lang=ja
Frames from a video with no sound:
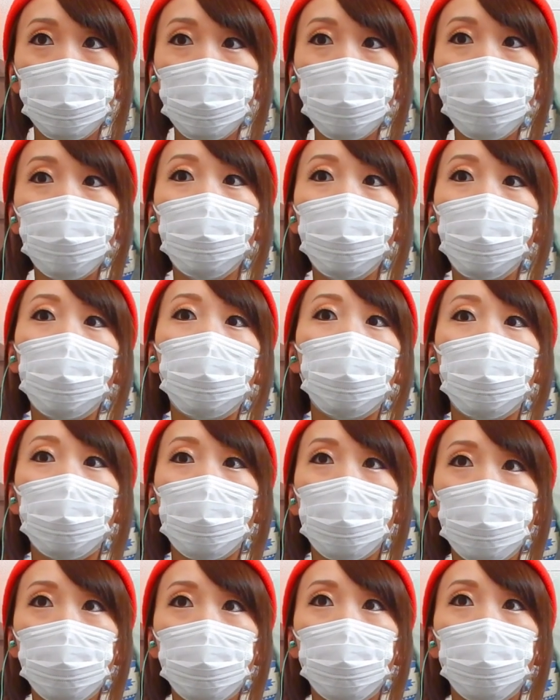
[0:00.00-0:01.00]
全部見てたん
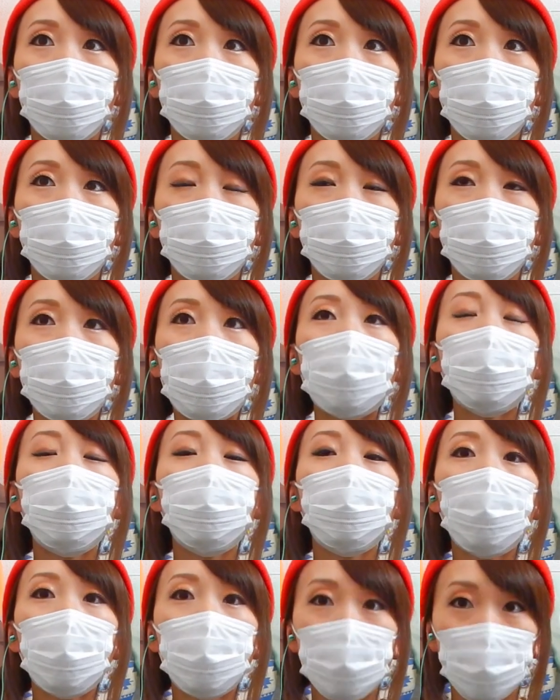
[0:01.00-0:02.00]
だけど、その
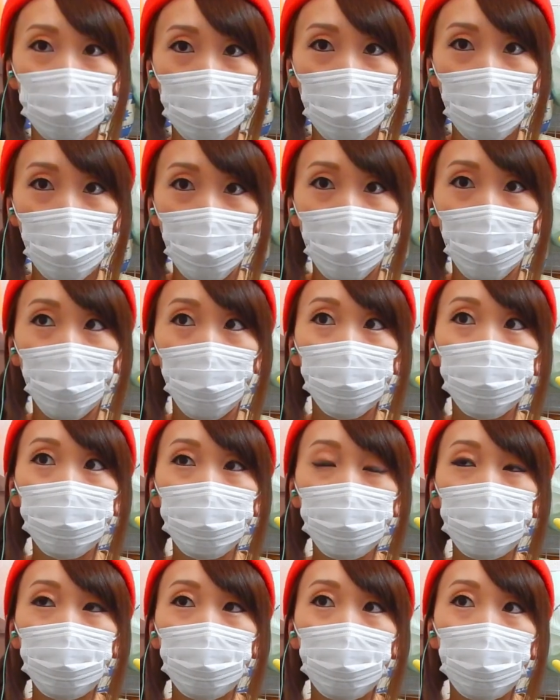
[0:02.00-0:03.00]
昔のやつとかを
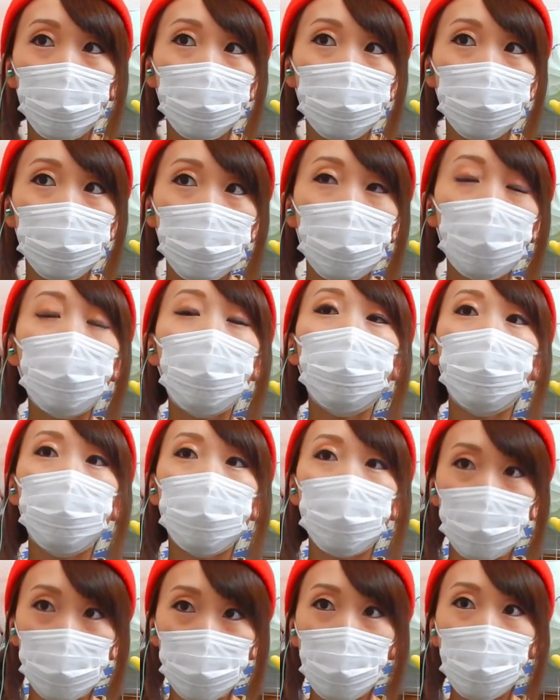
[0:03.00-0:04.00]
知らなく
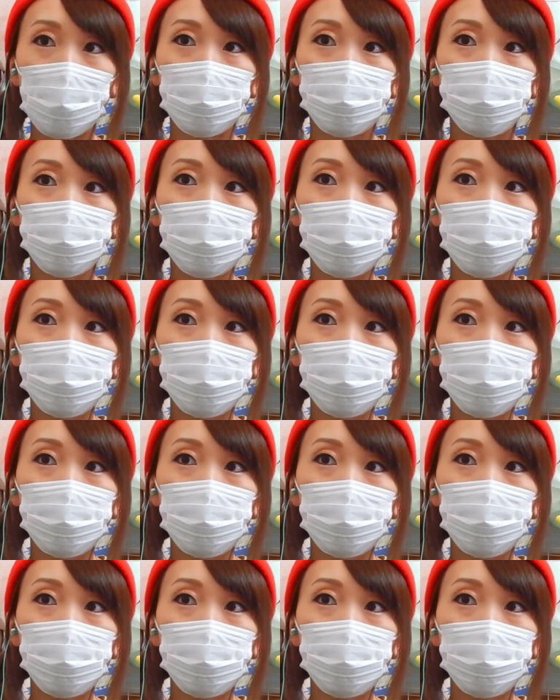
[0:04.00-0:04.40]
てさ、